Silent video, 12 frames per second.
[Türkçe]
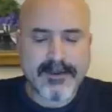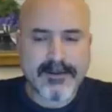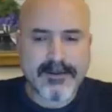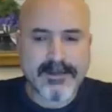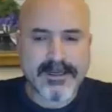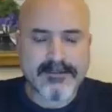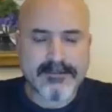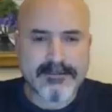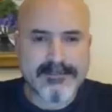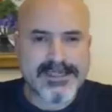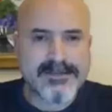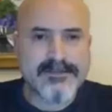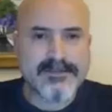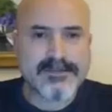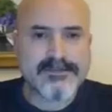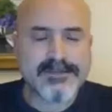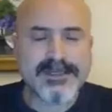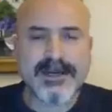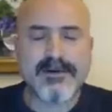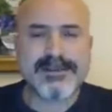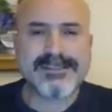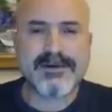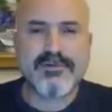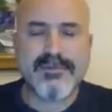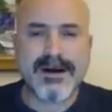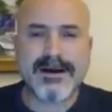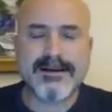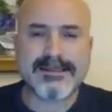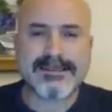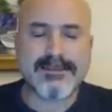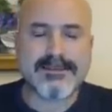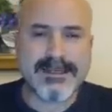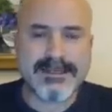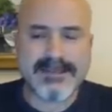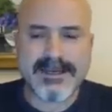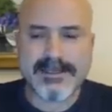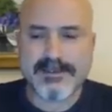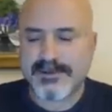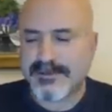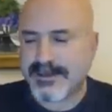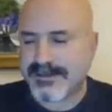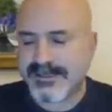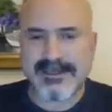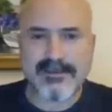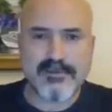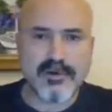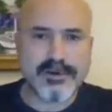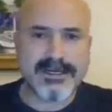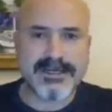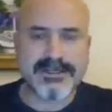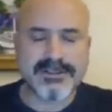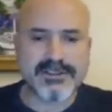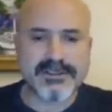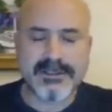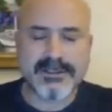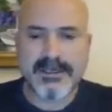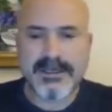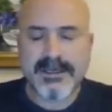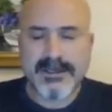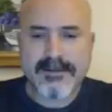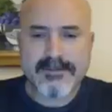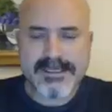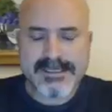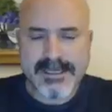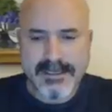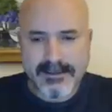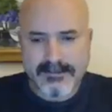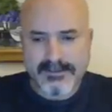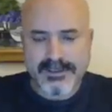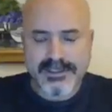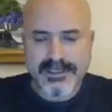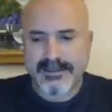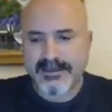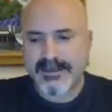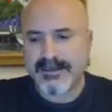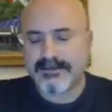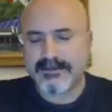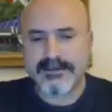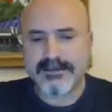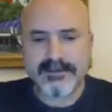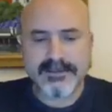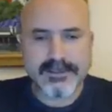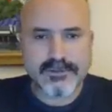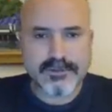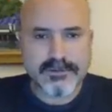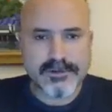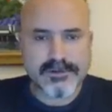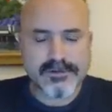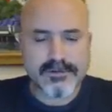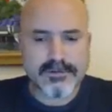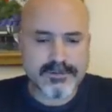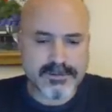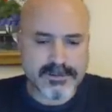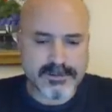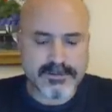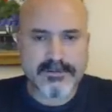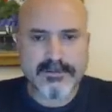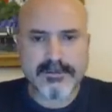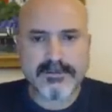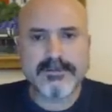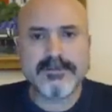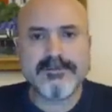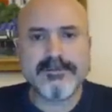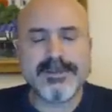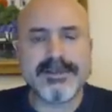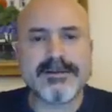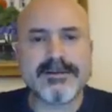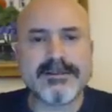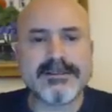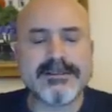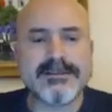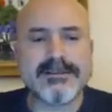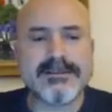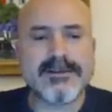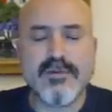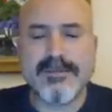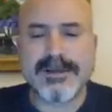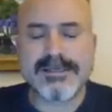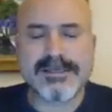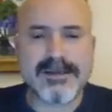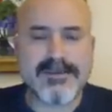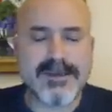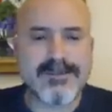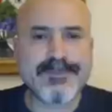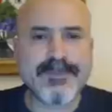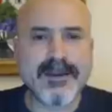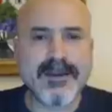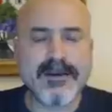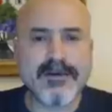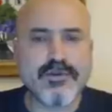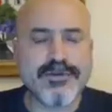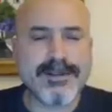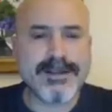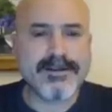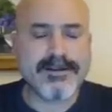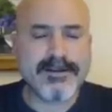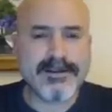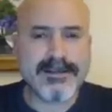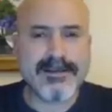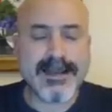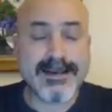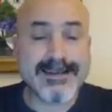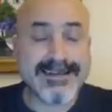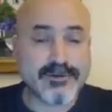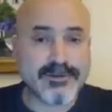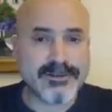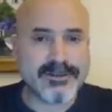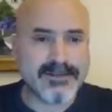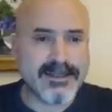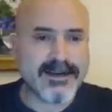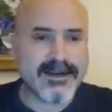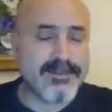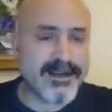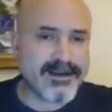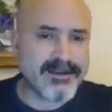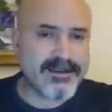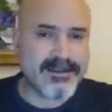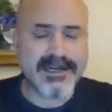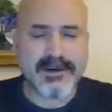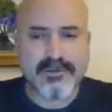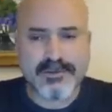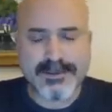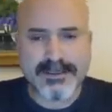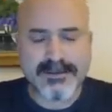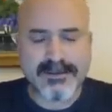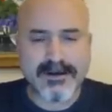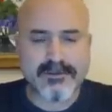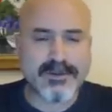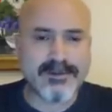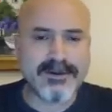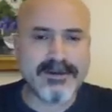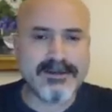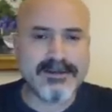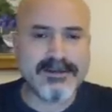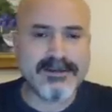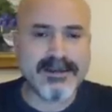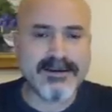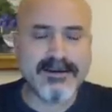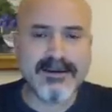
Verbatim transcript: bakın bizim bir hava savunma sistemine ihtiyacımız var. Zaten bölgeye karışık. Bize bir şekilde e, NATO üyesi olduğumuz için bir e, savunma sistemi gönderin dediler. NATO'ya dediler, Amerika'ya dediler, Avrupa, dedi, Avrupa Birliği'ne dediler.